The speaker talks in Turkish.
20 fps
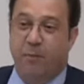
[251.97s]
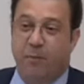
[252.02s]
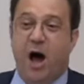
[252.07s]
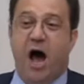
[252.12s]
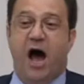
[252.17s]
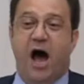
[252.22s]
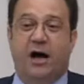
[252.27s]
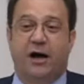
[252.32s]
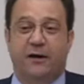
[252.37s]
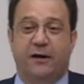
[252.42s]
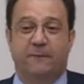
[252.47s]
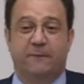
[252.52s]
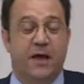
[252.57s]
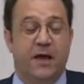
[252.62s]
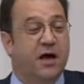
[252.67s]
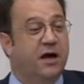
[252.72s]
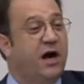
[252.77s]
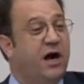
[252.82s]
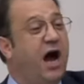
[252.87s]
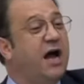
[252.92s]
Bak
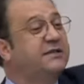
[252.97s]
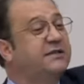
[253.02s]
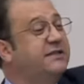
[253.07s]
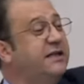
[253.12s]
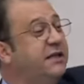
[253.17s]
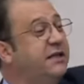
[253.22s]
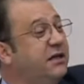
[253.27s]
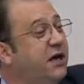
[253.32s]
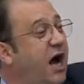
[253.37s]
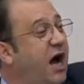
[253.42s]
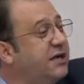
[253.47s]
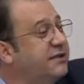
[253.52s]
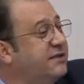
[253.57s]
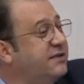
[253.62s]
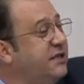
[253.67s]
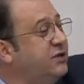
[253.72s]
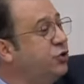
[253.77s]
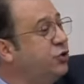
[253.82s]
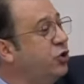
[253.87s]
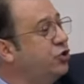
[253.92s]
Kars'ın
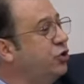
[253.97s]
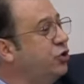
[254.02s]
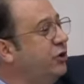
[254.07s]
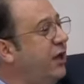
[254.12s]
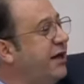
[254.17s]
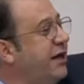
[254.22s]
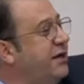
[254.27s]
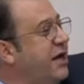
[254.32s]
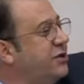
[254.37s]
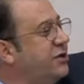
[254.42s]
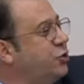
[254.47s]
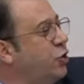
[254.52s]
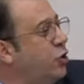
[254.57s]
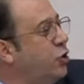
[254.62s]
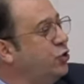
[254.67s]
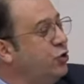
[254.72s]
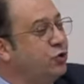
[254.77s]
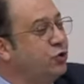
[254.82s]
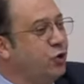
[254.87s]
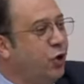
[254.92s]
Kars'ın çocuklarına
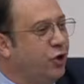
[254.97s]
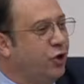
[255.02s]
sorduğu